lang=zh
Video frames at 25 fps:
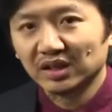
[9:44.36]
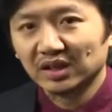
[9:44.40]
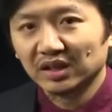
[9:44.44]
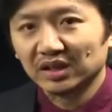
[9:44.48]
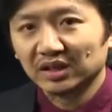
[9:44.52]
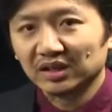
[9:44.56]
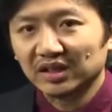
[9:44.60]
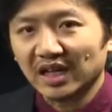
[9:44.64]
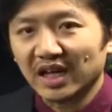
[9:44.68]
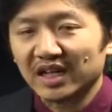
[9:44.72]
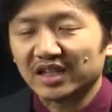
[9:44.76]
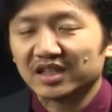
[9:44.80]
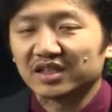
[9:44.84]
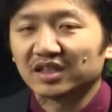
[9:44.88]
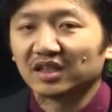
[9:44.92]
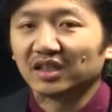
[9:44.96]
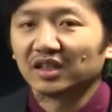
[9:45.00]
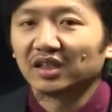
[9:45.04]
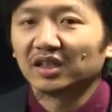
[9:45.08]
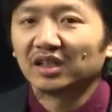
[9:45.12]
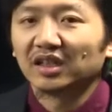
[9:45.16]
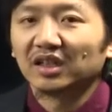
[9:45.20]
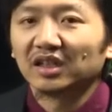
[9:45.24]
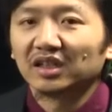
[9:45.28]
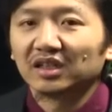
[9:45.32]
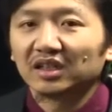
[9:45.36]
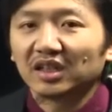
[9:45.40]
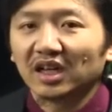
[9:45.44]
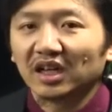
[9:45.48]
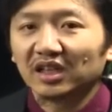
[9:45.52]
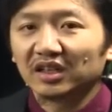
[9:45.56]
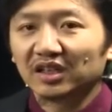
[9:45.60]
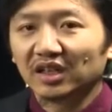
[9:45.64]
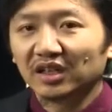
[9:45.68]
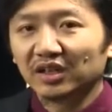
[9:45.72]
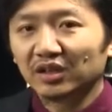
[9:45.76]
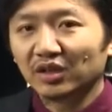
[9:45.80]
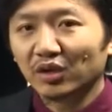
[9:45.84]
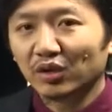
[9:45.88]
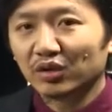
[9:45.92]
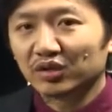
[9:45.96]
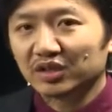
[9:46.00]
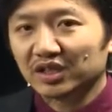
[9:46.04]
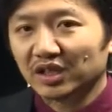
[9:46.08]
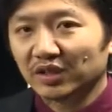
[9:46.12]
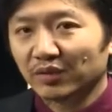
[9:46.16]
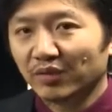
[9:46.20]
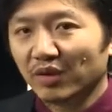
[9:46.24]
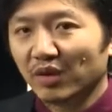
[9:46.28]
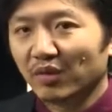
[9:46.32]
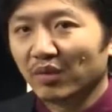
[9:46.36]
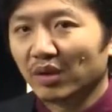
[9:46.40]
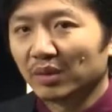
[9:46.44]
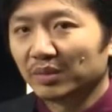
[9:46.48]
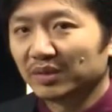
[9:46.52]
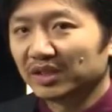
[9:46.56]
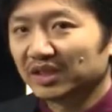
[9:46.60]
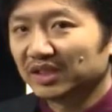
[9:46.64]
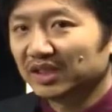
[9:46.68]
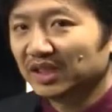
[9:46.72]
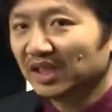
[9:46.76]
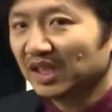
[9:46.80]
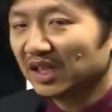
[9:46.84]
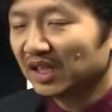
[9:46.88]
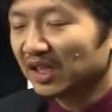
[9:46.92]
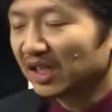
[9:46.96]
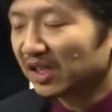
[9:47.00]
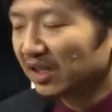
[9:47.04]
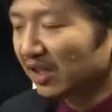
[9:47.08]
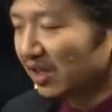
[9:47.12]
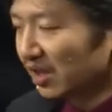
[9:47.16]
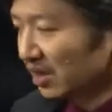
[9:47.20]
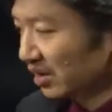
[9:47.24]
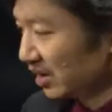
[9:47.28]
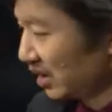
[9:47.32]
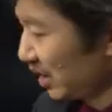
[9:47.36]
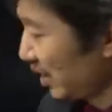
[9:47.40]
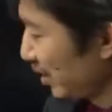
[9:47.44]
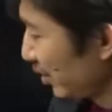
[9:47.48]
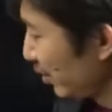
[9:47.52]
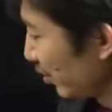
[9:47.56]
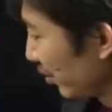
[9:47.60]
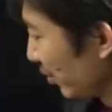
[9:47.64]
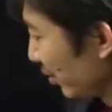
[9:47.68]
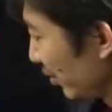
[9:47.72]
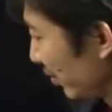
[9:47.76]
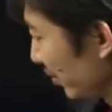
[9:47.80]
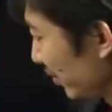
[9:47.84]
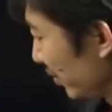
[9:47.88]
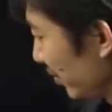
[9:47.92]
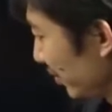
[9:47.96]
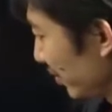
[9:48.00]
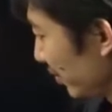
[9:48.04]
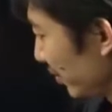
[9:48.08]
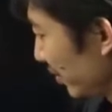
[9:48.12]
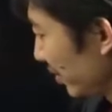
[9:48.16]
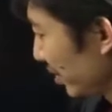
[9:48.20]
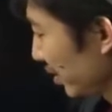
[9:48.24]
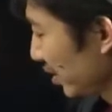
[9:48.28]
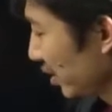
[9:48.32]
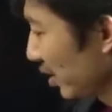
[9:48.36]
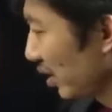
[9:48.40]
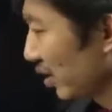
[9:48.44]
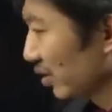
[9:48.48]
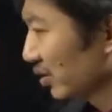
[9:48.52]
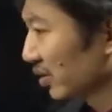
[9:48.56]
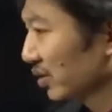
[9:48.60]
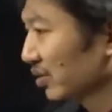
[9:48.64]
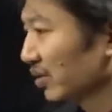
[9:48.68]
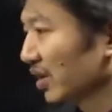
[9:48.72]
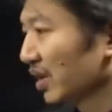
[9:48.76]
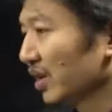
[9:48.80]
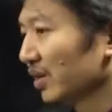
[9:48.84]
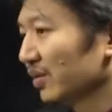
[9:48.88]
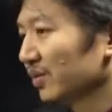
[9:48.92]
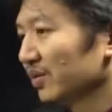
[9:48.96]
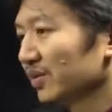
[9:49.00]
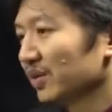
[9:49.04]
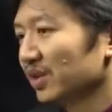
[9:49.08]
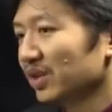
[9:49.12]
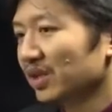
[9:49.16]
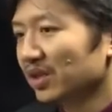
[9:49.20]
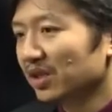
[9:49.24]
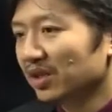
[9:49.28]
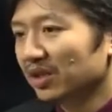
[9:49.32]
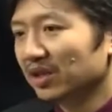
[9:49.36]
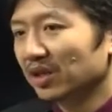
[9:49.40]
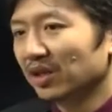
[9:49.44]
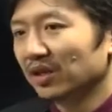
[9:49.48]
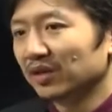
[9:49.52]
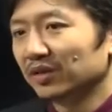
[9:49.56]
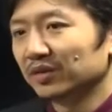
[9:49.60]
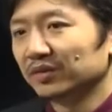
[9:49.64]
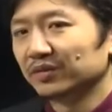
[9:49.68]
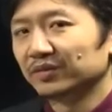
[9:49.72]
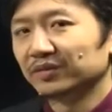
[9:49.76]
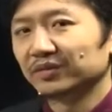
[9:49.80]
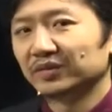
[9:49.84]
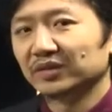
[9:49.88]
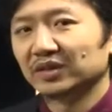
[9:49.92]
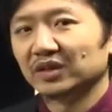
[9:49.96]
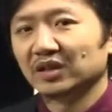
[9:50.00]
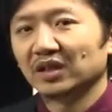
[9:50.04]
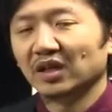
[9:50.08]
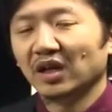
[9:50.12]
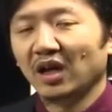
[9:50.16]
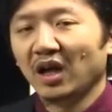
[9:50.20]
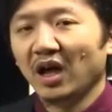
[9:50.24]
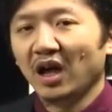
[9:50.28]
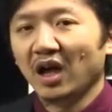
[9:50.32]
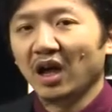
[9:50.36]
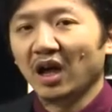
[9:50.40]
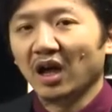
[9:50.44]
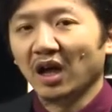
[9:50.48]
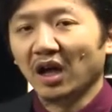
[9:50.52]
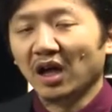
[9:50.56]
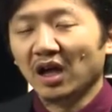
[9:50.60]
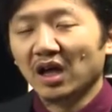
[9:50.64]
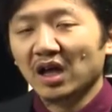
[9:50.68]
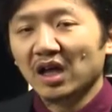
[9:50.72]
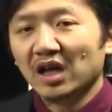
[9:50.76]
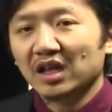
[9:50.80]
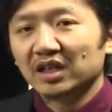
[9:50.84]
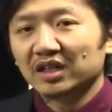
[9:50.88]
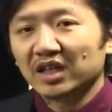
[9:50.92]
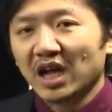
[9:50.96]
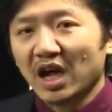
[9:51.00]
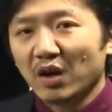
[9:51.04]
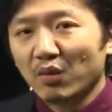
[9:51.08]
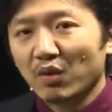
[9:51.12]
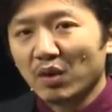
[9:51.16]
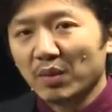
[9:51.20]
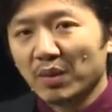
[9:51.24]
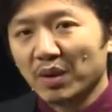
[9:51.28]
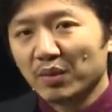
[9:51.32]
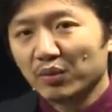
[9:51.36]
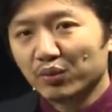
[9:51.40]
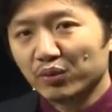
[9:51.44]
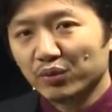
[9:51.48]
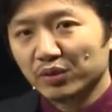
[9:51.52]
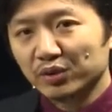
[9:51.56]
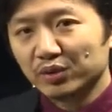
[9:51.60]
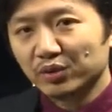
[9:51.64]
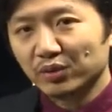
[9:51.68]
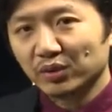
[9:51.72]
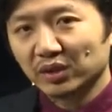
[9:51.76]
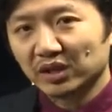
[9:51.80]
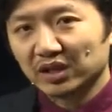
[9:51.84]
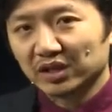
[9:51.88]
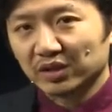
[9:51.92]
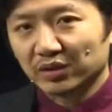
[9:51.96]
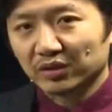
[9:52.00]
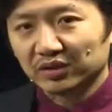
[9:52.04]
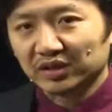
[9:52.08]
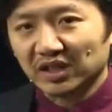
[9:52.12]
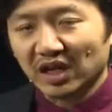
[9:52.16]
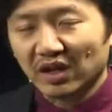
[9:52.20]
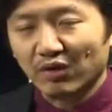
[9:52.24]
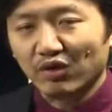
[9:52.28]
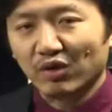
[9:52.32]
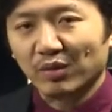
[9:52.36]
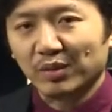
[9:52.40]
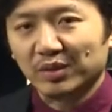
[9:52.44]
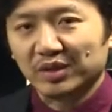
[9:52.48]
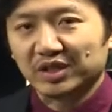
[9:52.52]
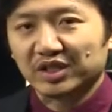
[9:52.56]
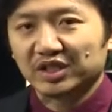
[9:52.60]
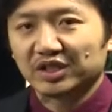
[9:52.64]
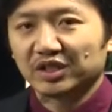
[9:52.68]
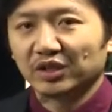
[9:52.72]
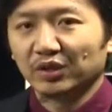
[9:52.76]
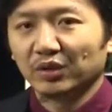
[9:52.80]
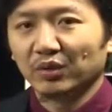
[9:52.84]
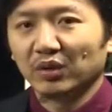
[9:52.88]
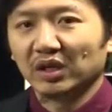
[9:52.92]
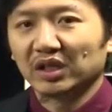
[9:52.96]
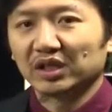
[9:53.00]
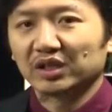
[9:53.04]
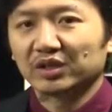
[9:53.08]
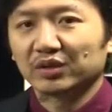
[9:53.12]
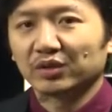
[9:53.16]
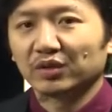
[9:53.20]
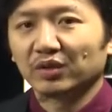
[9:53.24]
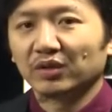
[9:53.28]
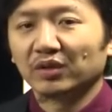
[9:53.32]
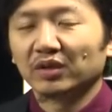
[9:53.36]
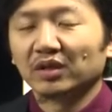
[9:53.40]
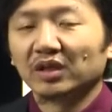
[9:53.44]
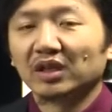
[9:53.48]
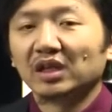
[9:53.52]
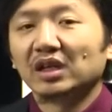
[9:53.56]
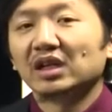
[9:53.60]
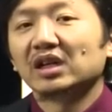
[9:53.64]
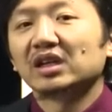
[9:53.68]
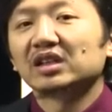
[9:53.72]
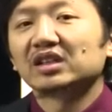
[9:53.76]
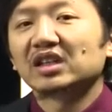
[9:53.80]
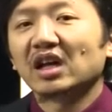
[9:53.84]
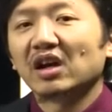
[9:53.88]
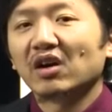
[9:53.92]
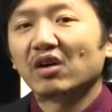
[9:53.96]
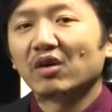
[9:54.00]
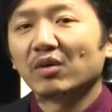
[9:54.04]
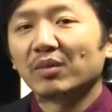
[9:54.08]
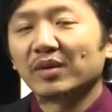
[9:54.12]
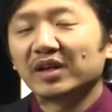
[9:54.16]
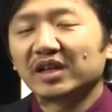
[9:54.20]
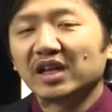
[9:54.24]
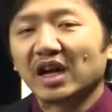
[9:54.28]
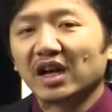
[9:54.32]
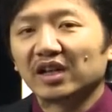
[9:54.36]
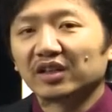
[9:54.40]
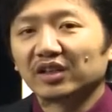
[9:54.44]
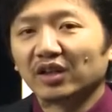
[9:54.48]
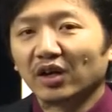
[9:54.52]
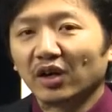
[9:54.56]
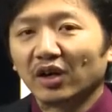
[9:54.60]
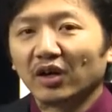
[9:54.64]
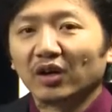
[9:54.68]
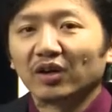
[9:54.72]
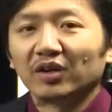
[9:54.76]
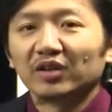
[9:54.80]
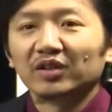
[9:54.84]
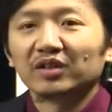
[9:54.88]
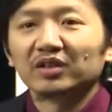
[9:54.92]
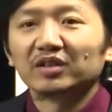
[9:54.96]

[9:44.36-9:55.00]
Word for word: 但是他能够成为我们心灵上的一种靠山依靠，啊，当我们无助的时候，当我们失落的时候，当我们感到